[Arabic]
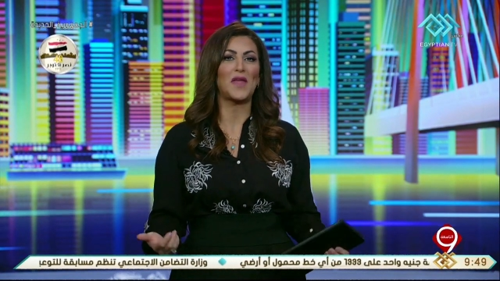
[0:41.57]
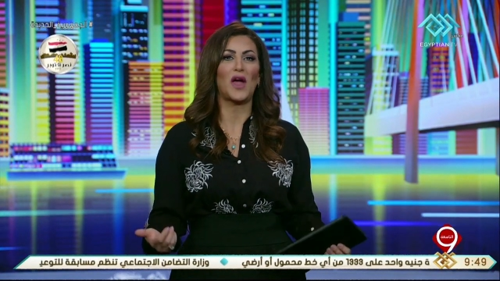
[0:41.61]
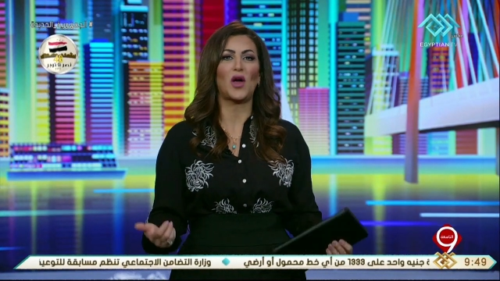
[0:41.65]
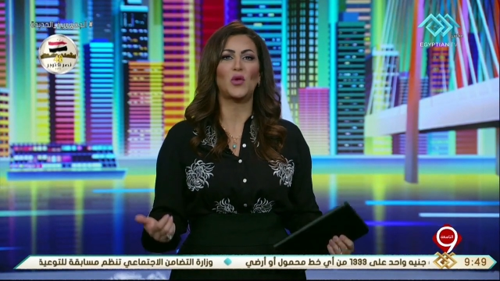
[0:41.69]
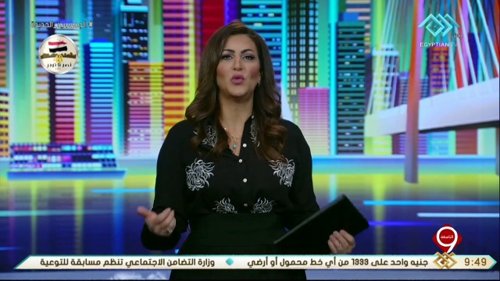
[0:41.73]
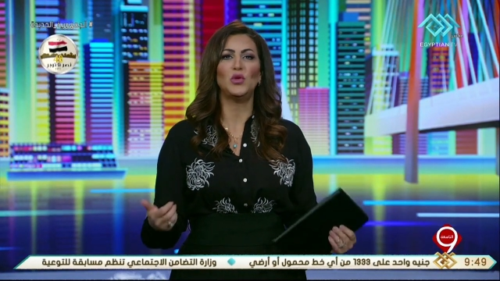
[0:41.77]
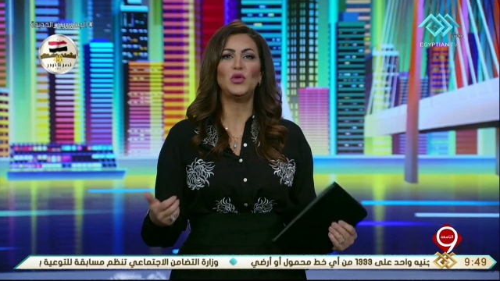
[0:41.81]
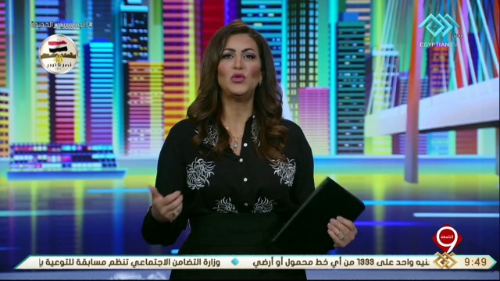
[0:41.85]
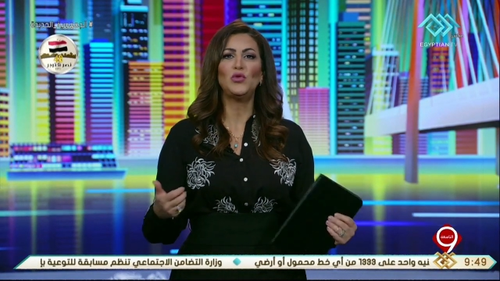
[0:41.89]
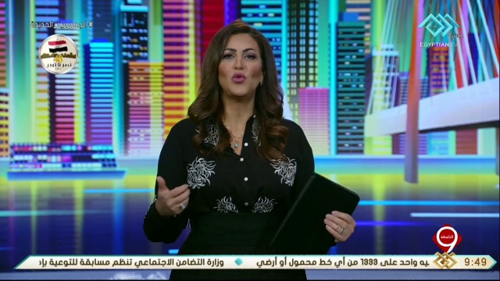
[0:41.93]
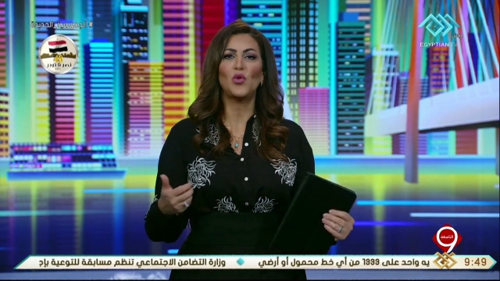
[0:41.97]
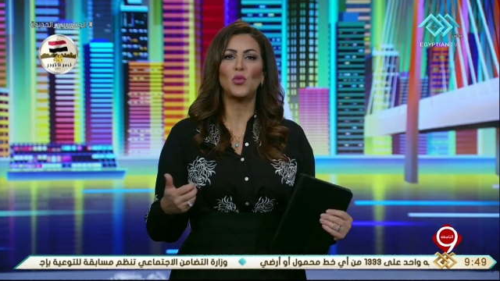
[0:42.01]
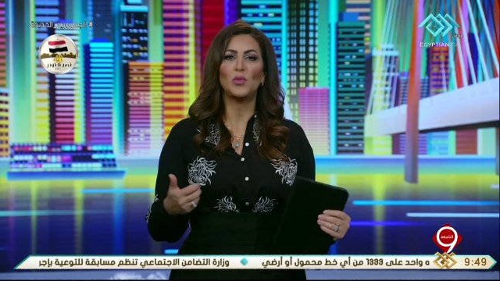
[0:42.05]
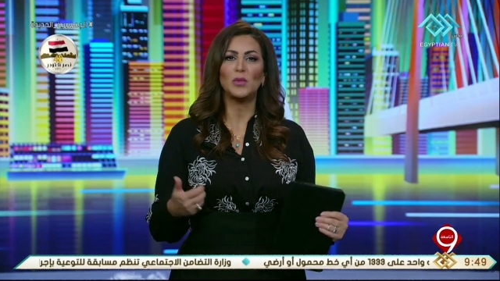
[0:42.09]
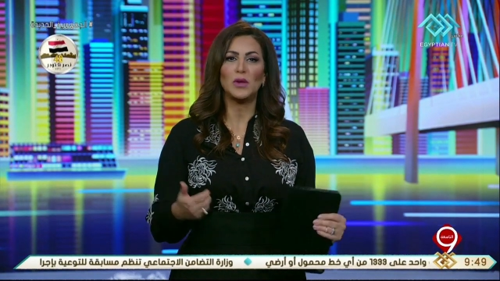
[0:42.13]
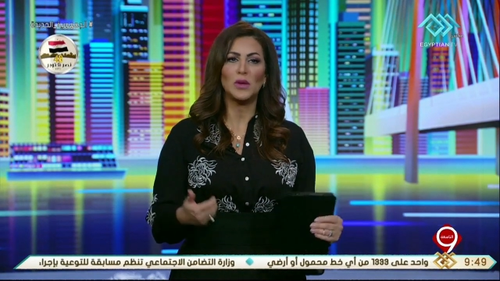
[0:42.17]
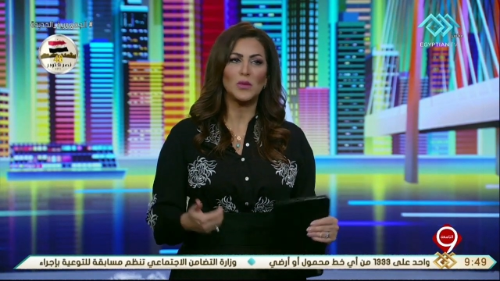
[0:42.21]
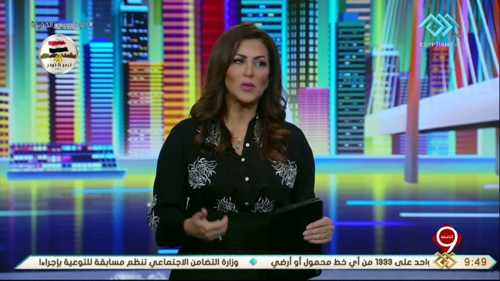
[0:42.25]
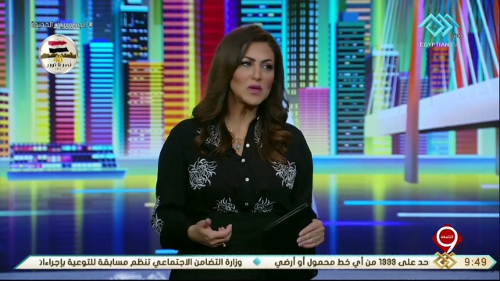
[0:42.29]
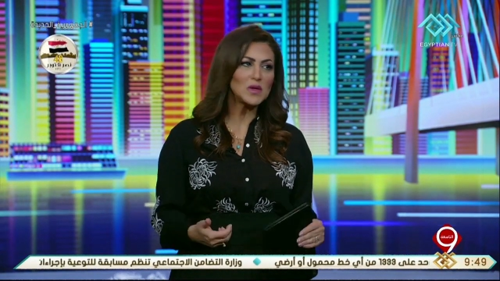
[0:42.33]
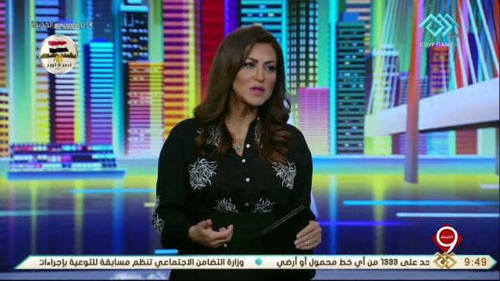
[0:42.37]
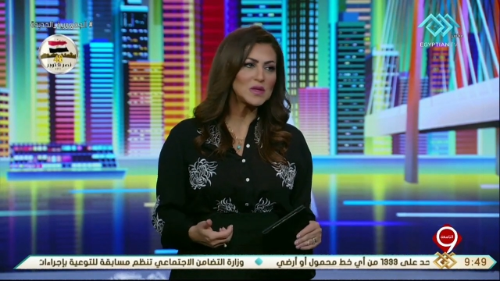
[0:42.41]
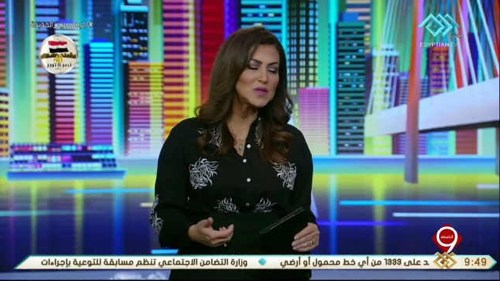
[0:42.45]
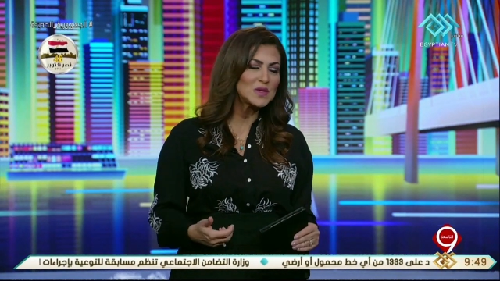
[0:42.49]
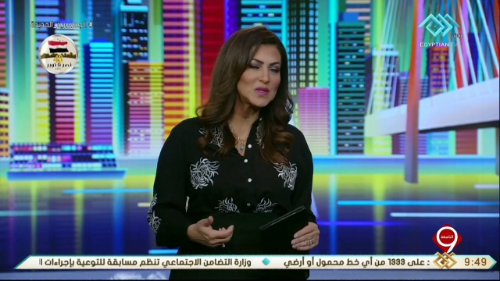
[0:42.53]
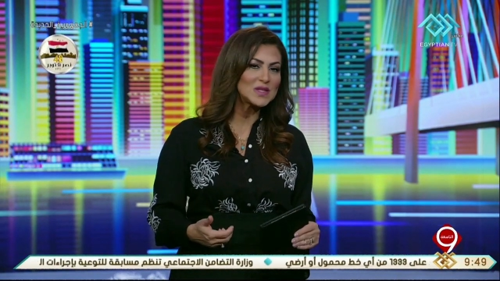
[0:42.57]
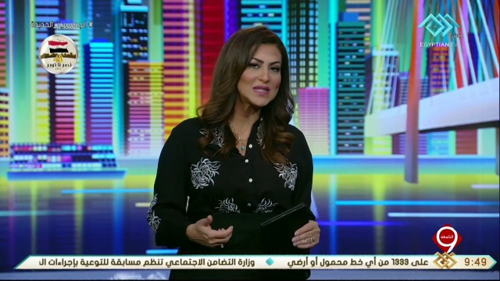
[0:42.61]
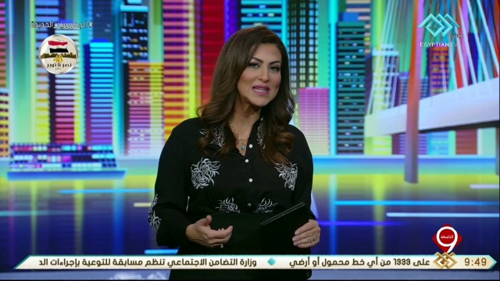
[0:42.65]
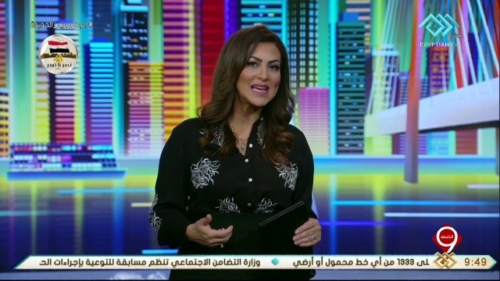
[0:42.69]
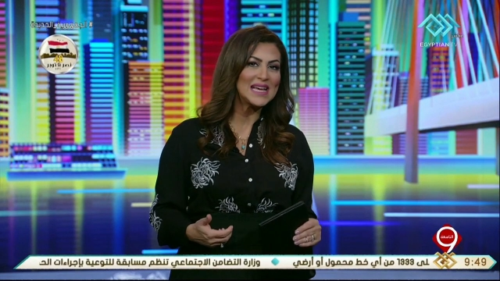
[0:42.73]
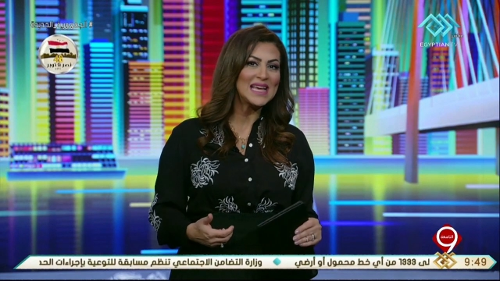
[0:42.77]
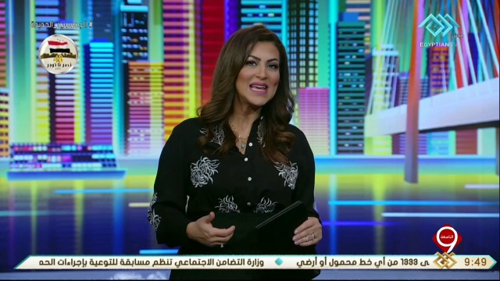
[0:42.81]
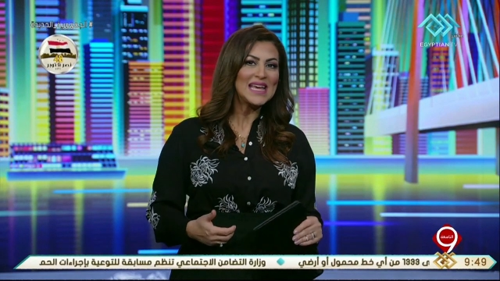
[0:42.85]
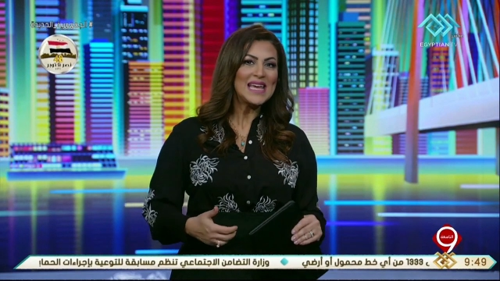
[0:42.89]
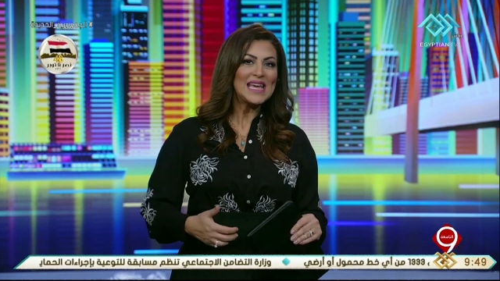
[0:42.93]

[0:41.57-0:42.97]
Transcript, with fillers: دعوتهم لمصر